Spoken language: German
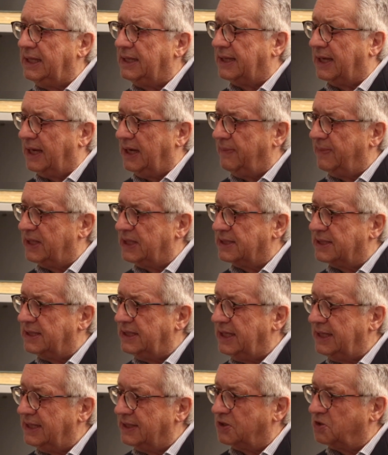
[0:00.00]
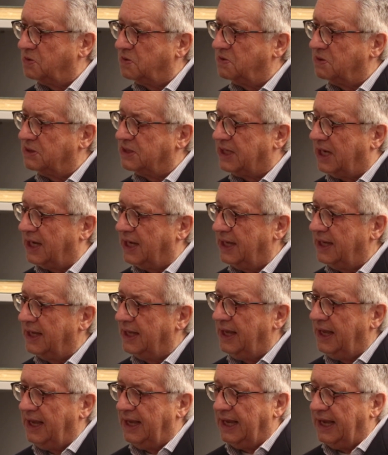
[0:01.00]
die Taliban sind sozusagen
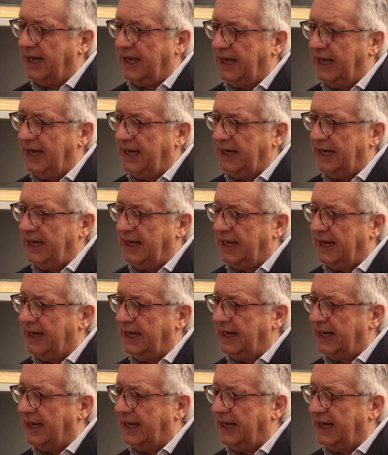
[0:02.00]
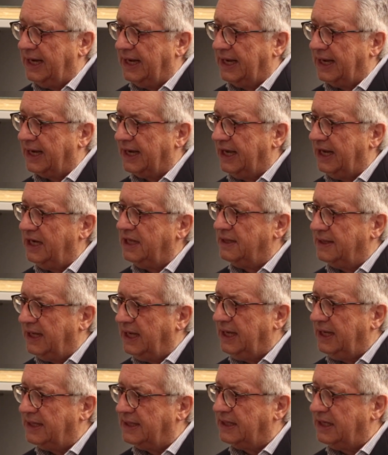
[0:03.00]
eine, eine, eine
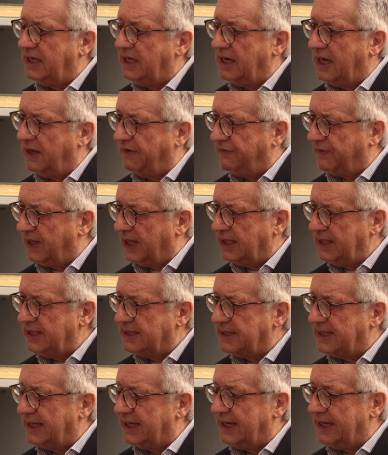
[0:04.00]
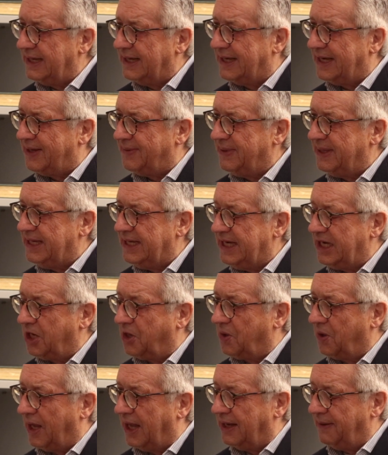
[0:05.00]
Realität in Afghanistan, aber
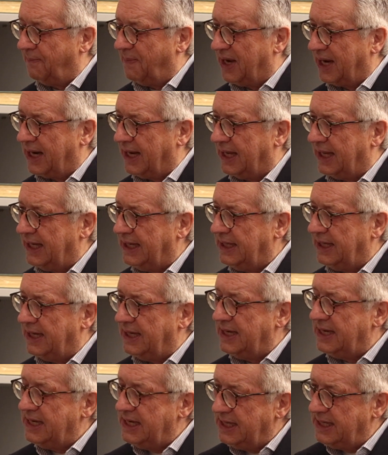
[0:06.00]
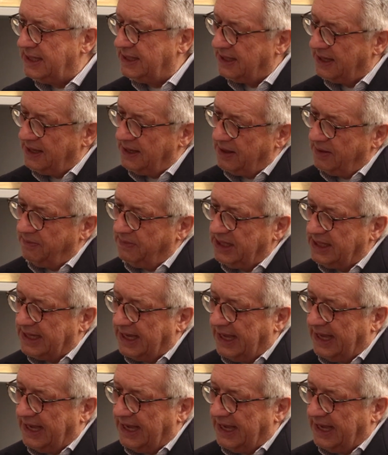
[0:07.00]
man kann nicht mit